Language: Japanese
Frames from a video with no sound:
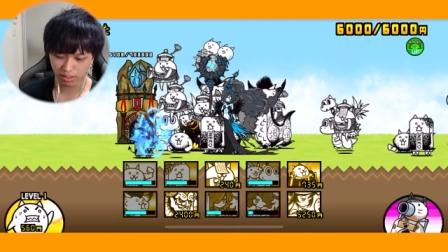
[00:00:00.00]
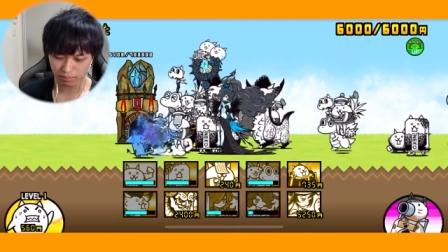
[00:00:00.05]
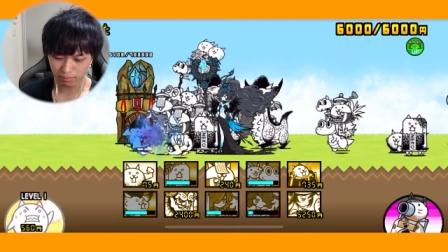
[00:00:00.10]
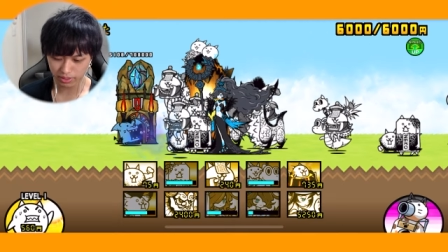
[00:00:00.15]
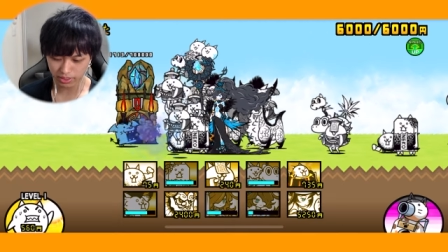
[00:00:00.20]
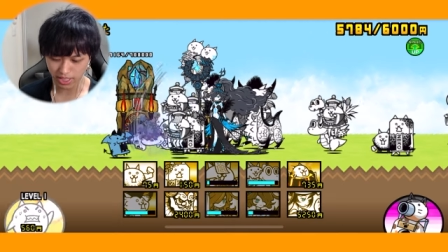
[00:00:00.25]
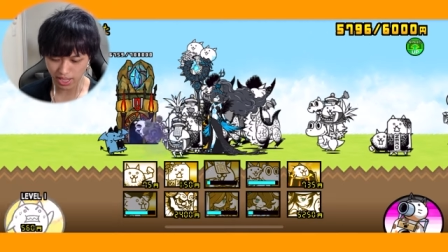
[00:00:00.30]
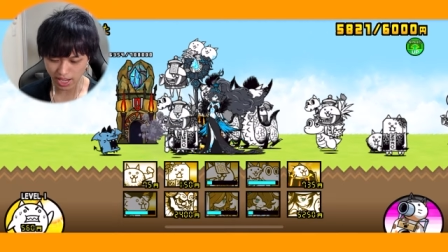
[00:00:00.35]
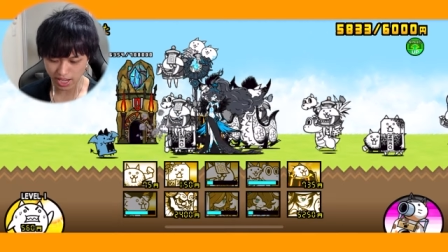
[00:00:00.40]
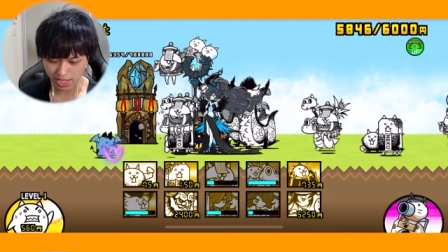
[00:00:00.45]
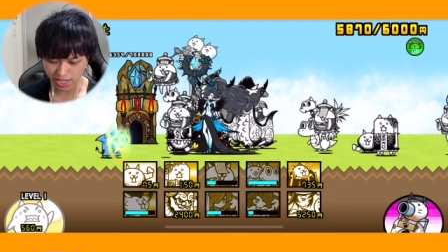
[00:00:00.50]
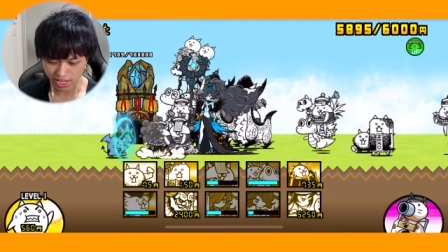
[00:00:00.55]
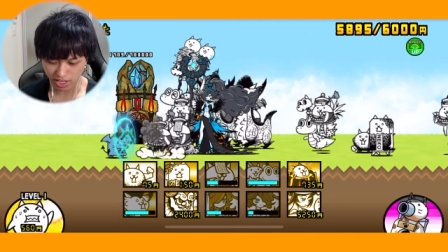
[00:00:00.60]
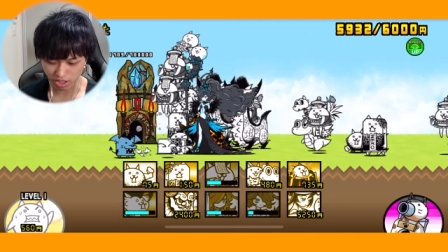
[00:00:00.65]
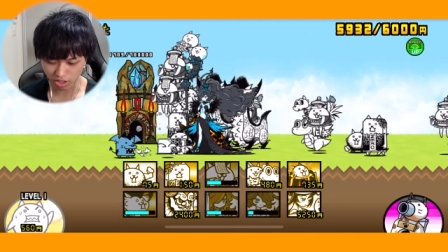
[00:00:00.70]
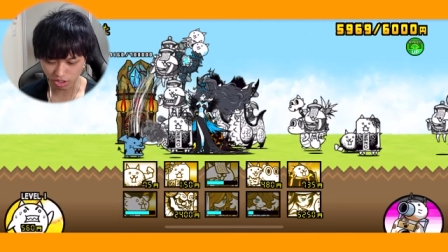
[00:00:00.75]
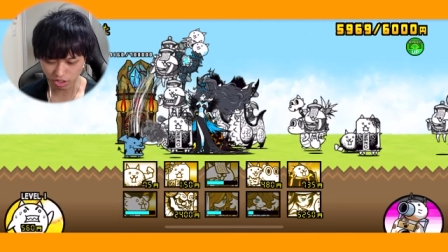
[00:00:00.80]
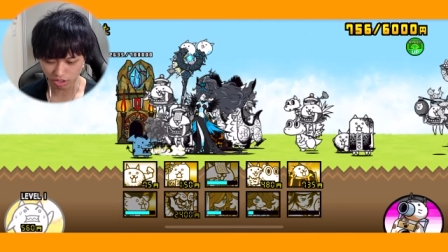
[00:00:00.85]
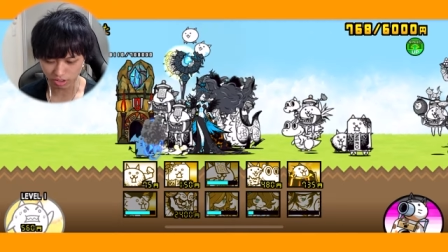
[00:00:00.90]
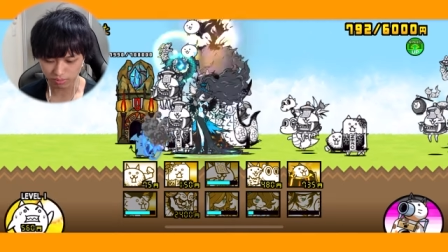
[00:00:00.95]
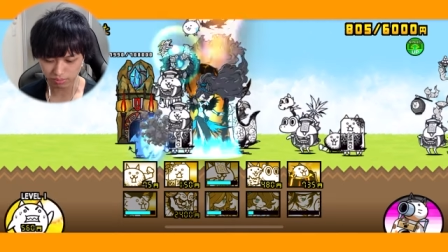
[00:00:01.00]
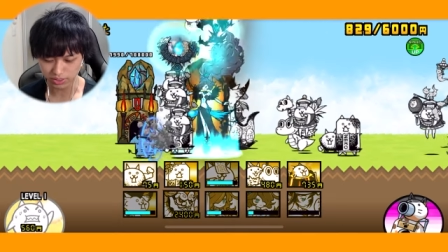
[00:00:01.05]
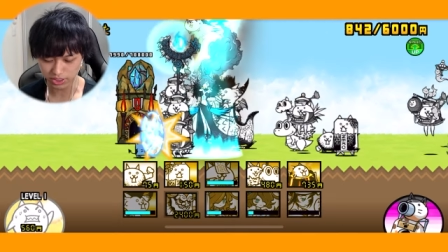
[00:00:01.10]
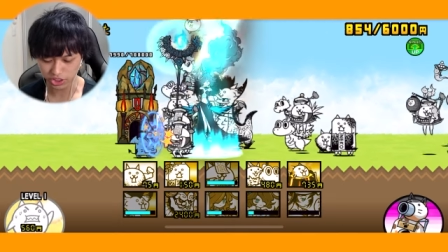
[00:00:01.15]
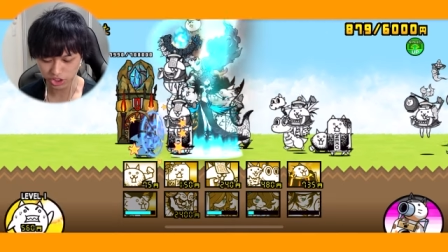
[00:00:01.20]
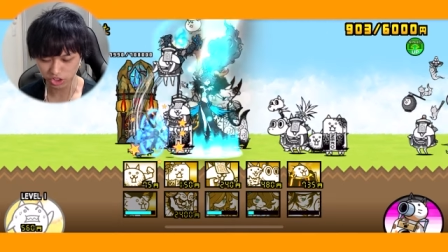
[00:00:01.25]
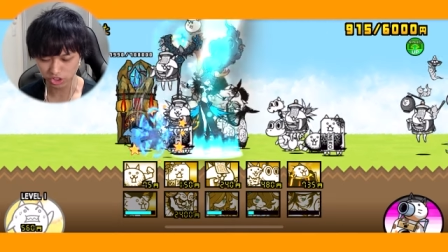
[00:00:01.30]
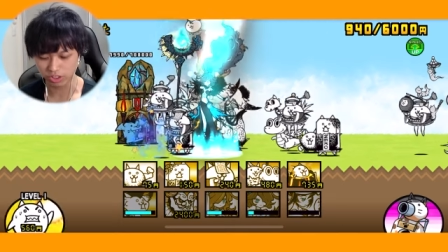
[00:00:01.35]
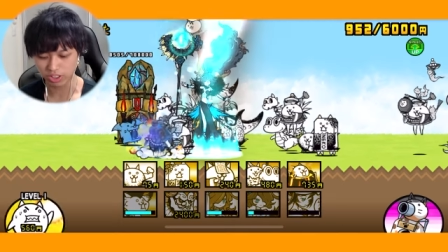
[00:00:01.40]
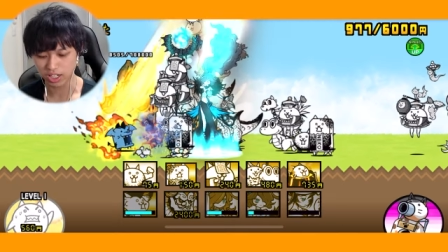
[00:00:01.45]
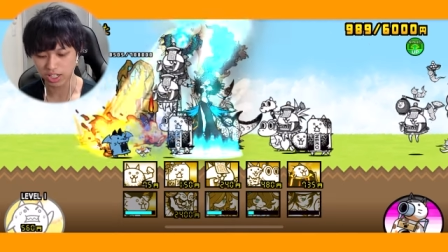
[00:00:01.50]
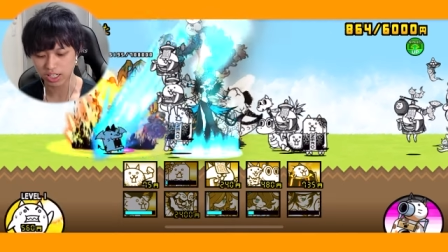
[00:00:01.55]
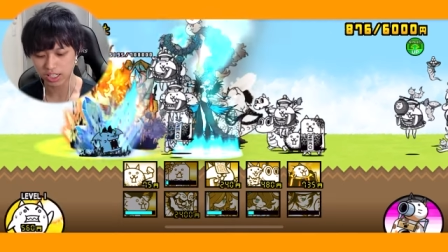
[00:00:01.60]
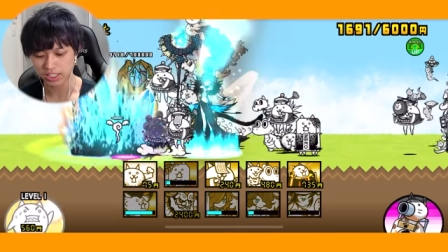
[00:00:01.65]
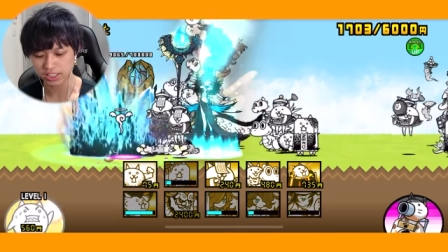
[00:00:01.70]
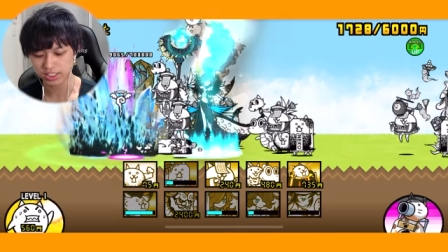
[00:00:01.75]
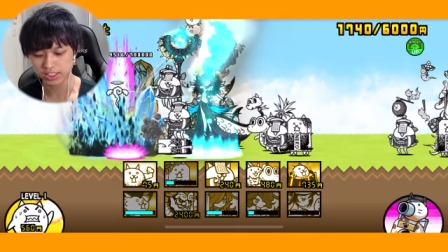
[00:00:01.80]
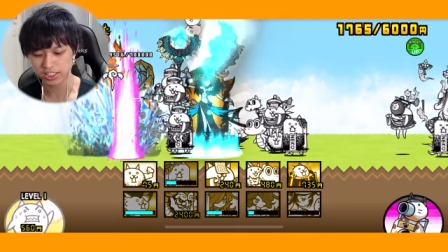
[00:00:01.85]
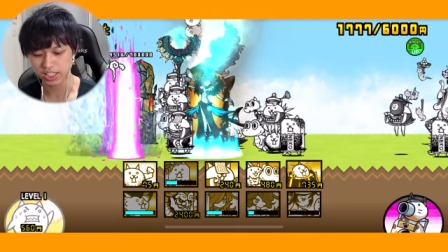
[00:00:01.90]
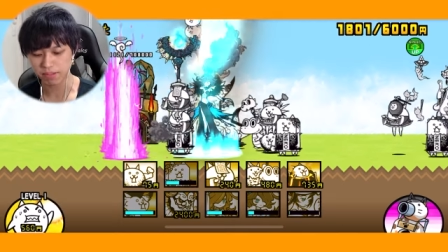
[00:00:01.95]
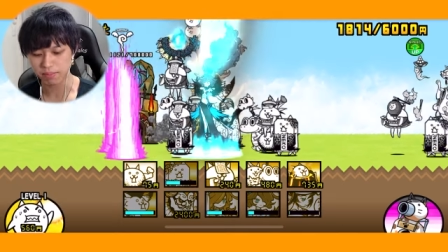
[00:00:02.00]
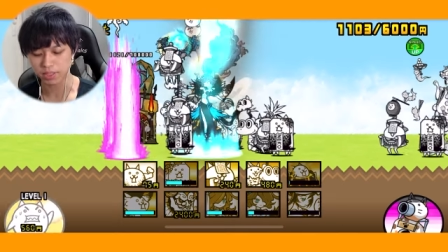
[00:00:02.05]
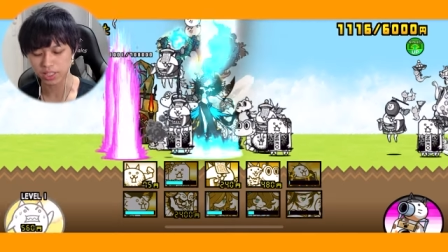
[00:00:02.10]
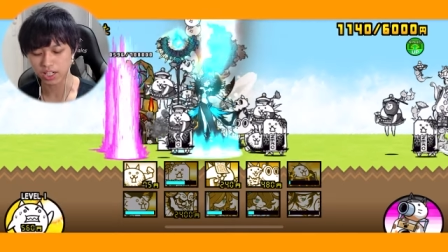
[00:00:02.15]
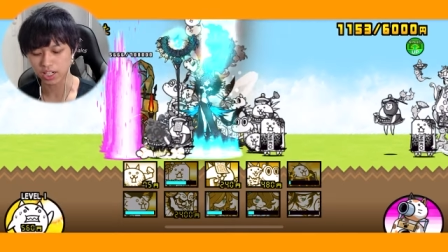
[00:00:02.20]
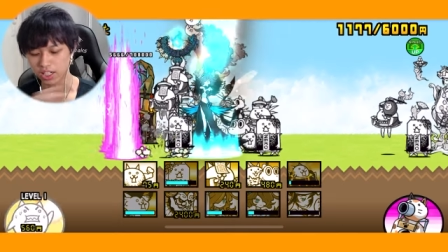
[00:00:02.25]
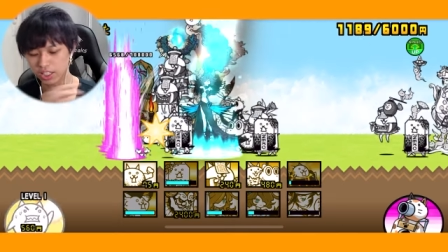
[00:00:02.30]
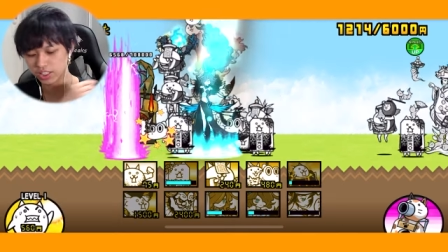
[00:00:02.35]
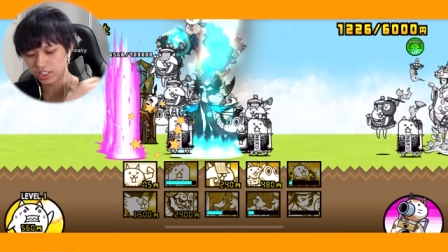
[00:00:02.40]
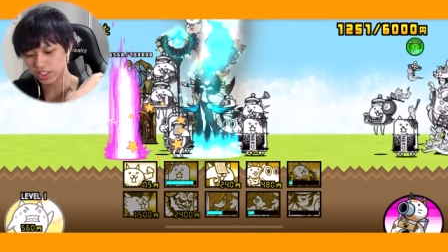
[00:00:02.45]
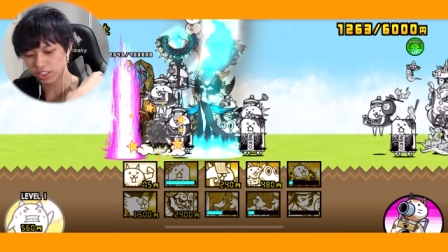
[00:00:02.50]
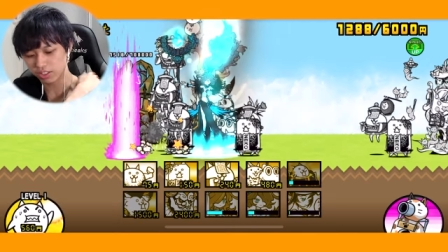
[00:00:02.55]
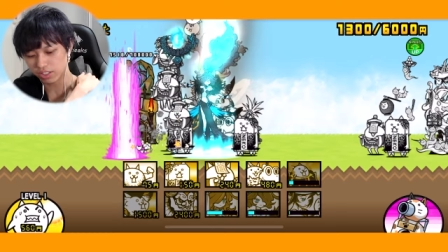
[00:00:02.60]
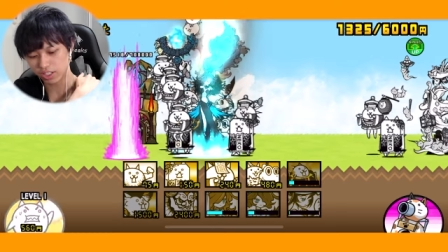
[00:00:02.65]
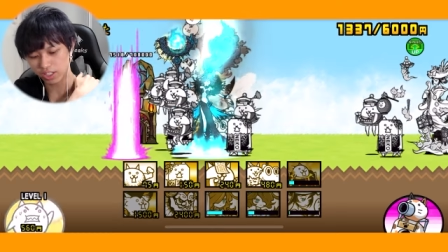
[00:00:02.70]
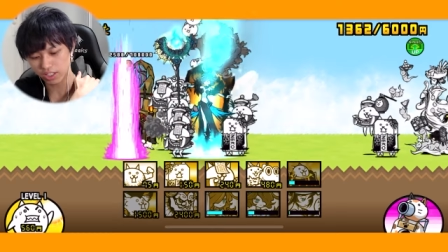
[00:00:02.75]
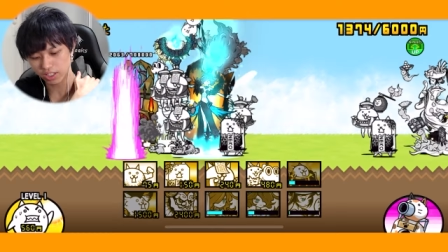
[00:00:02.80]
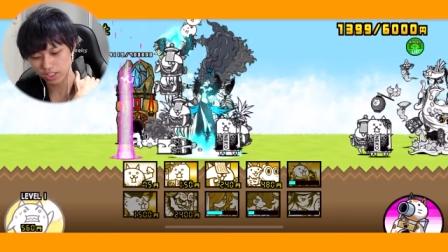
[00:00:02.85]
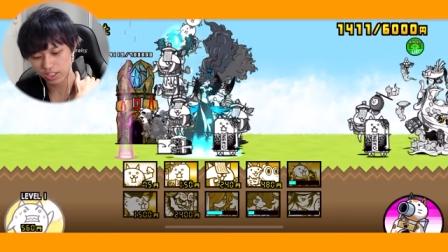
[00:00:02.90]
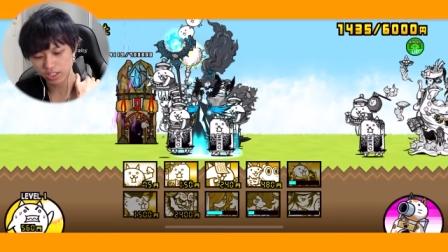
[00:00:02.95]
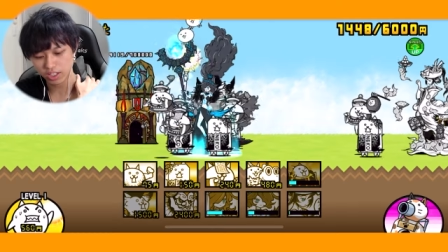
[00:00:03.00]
まあ、第1個のミッションが完成みたいな感じなのかな。